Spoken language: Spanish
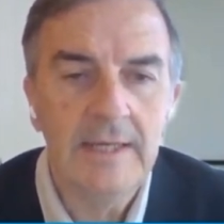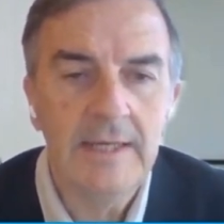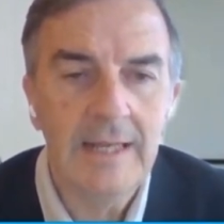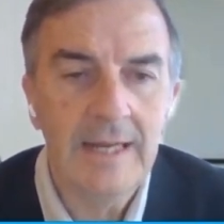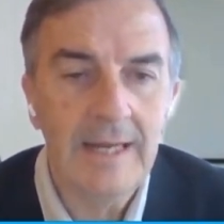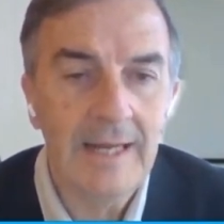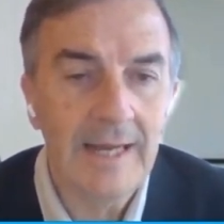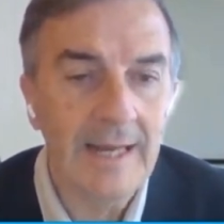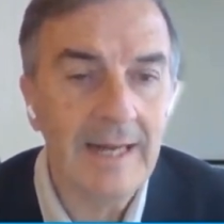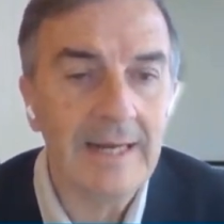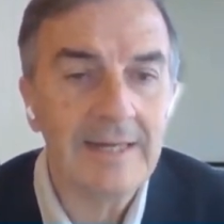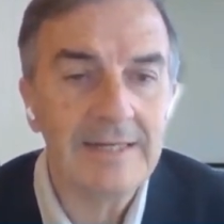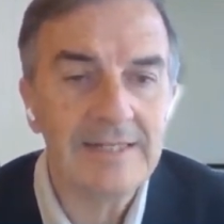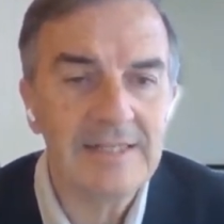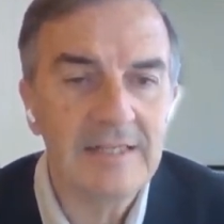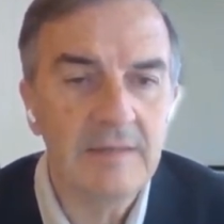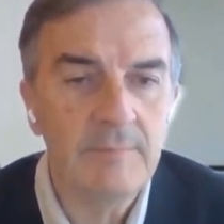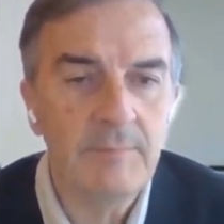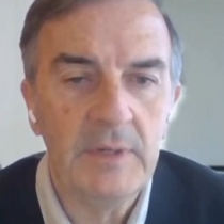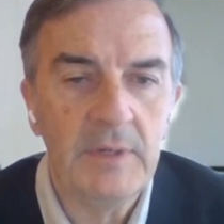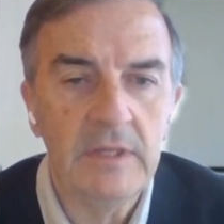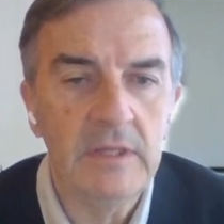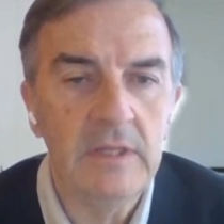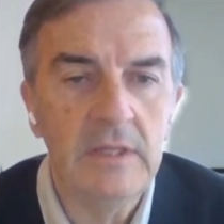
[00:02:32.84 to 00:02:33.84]
que la guerra
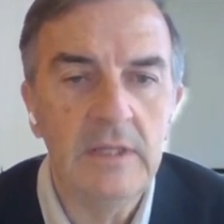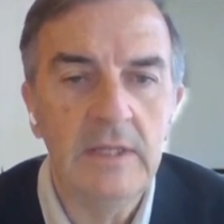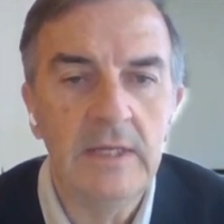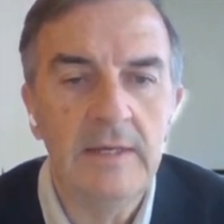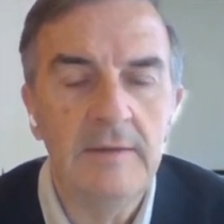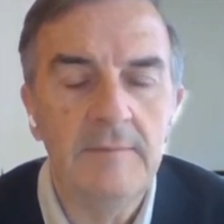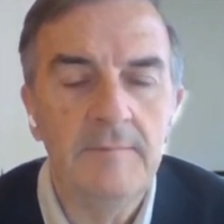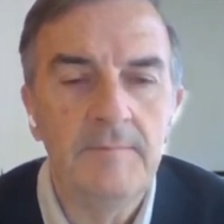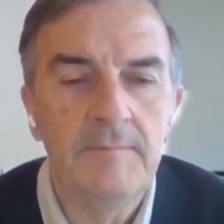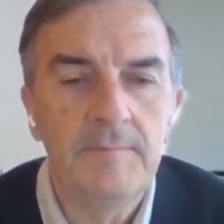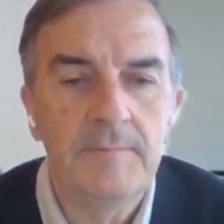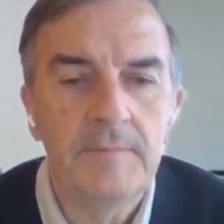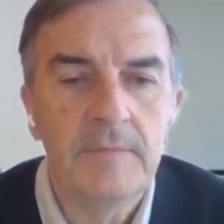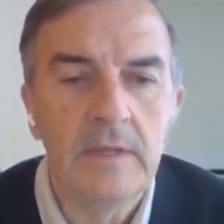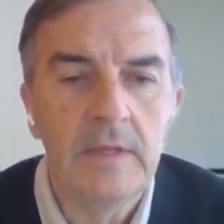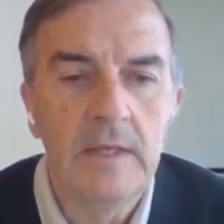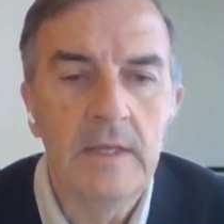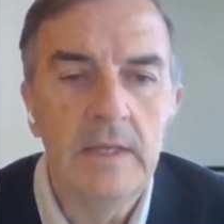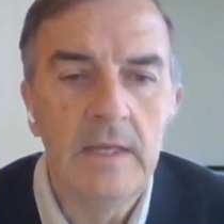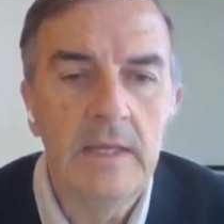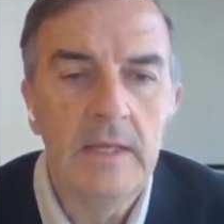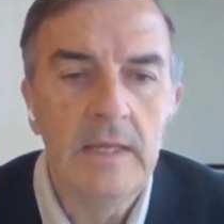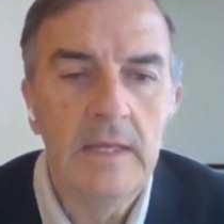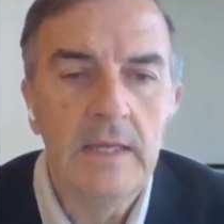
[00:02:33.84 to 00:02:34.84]
está perdida.
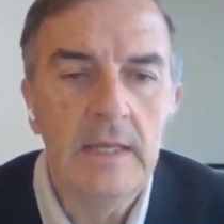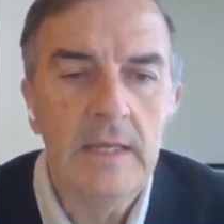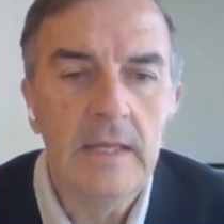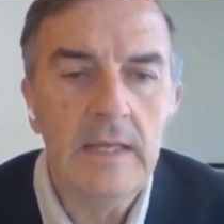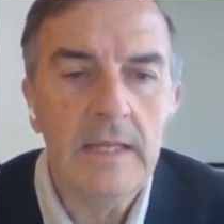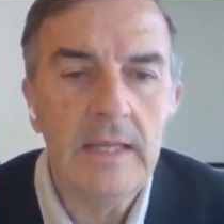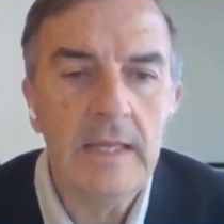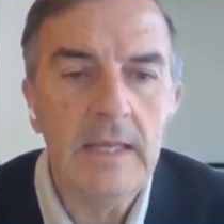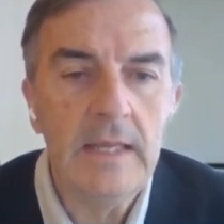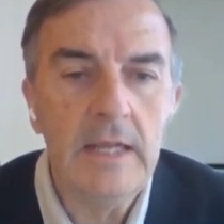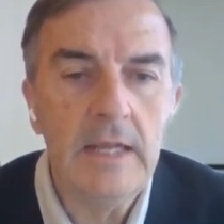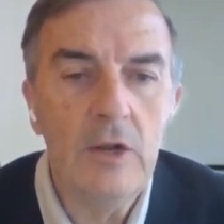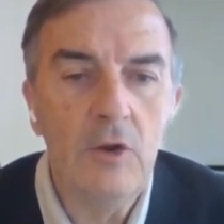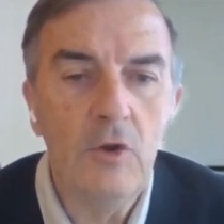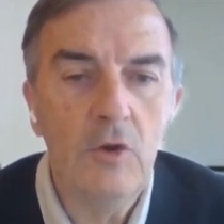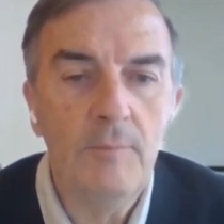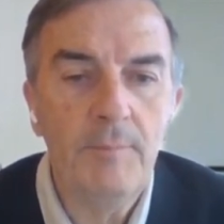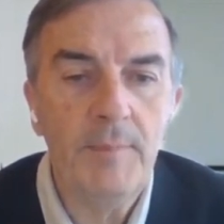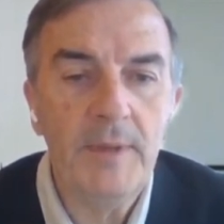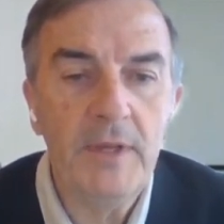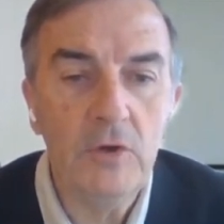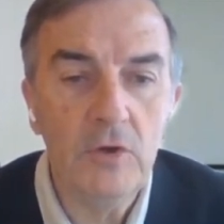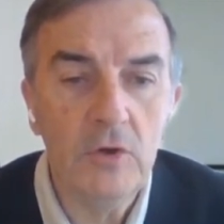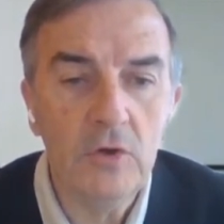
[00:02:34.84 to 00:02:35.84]
Y
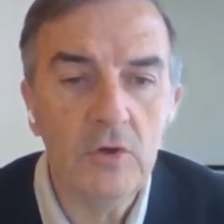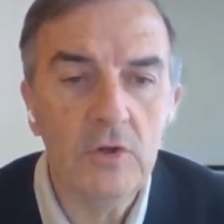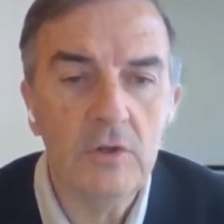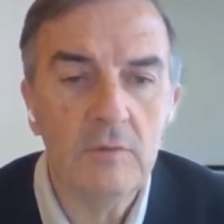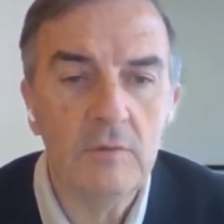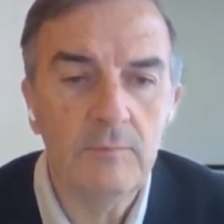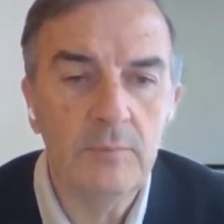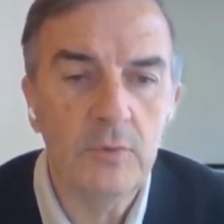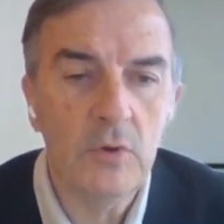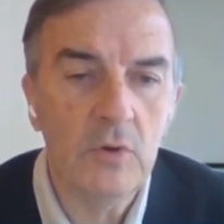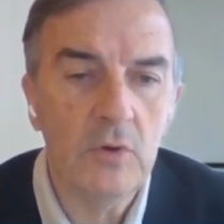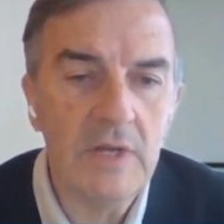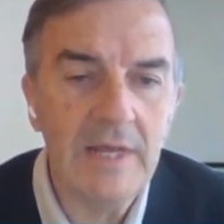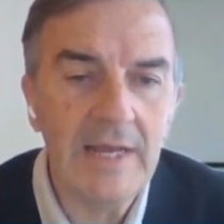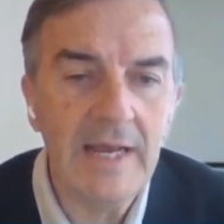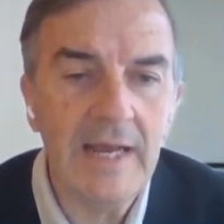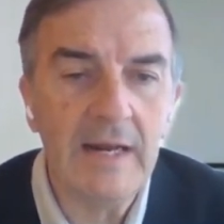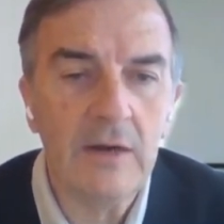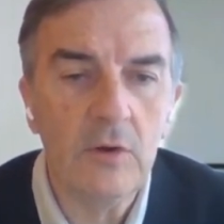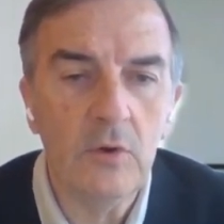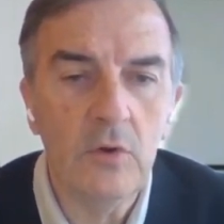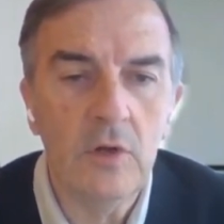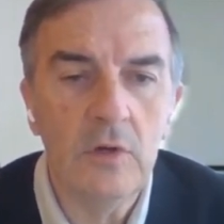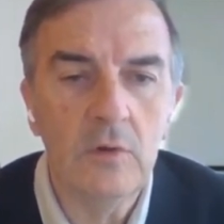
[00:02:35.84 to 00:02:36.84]
lo peor, por
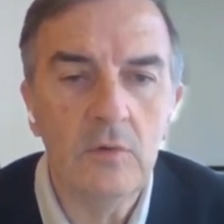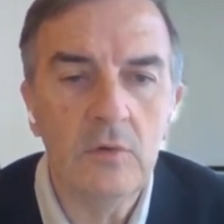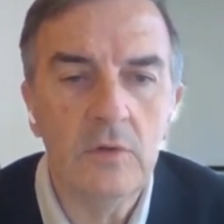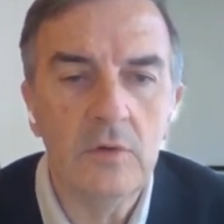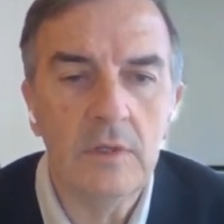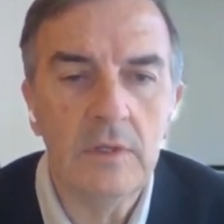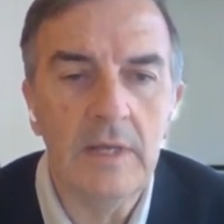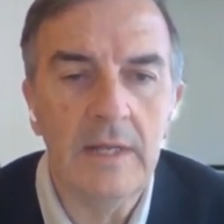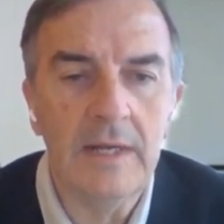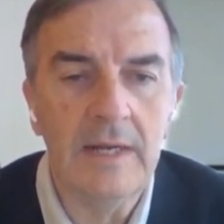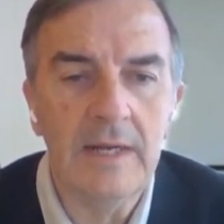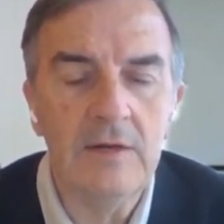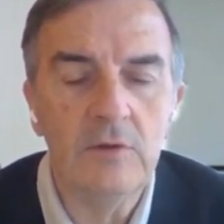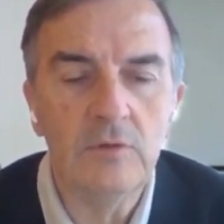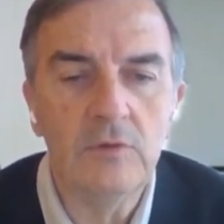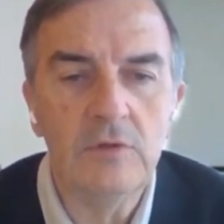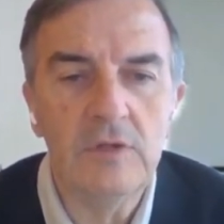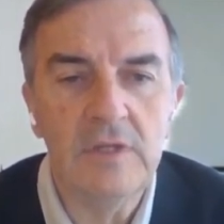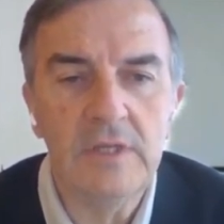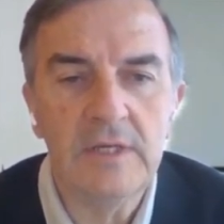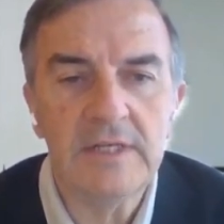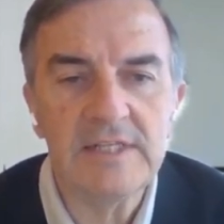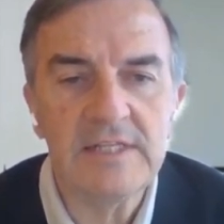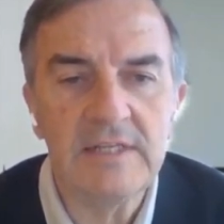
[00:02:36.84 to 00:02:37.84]
ligarlo a, a la
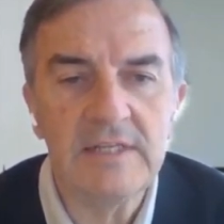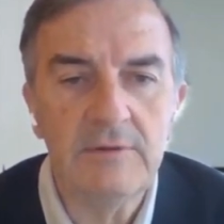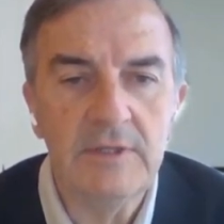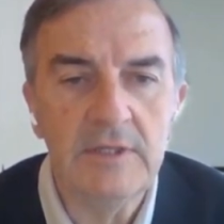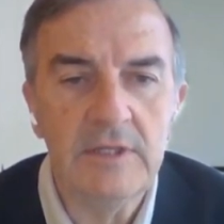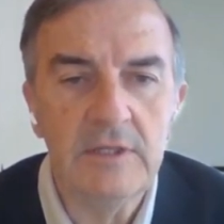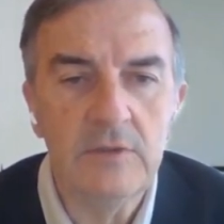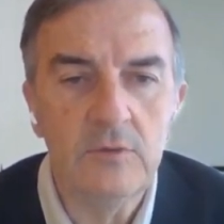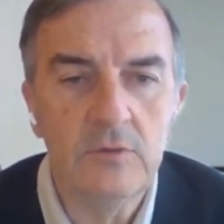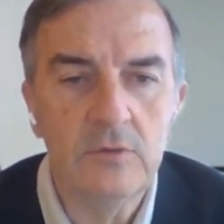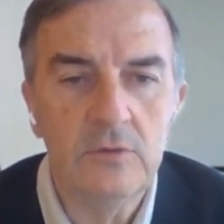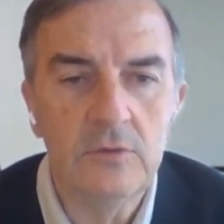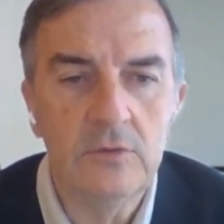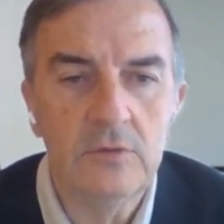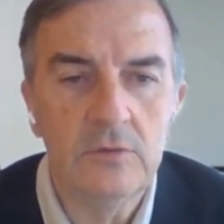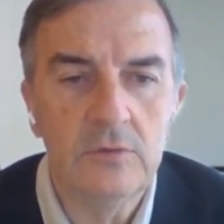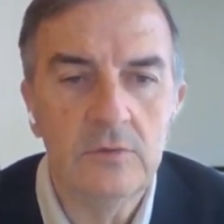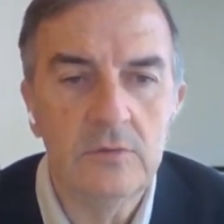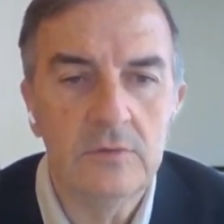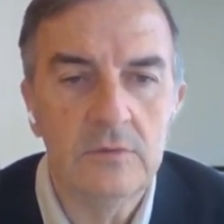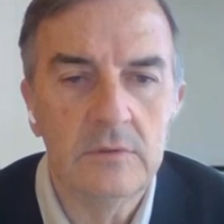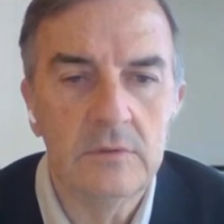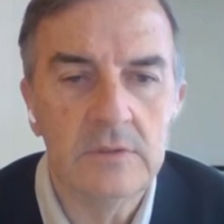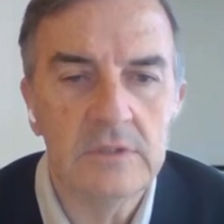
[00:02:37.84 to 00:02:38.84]
noticia que estaban
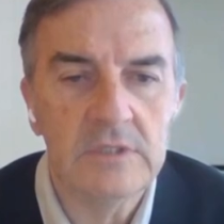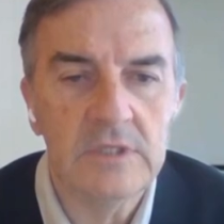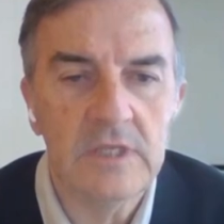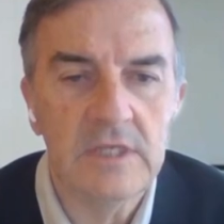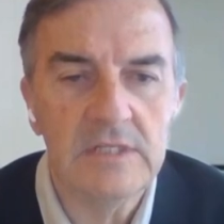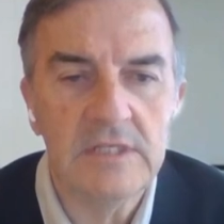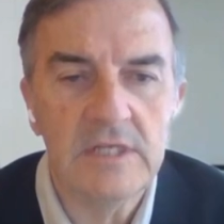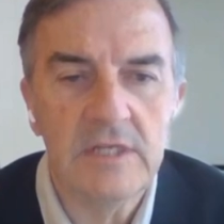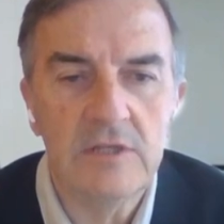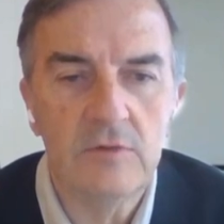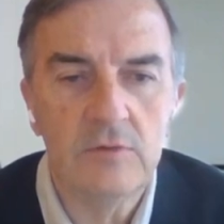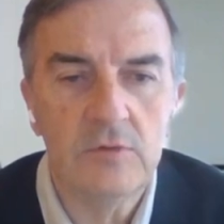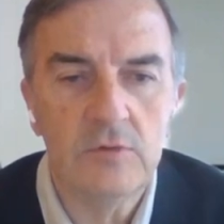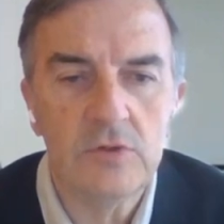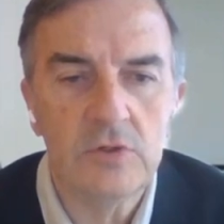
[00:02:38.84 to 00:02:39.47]
dando, estáis dando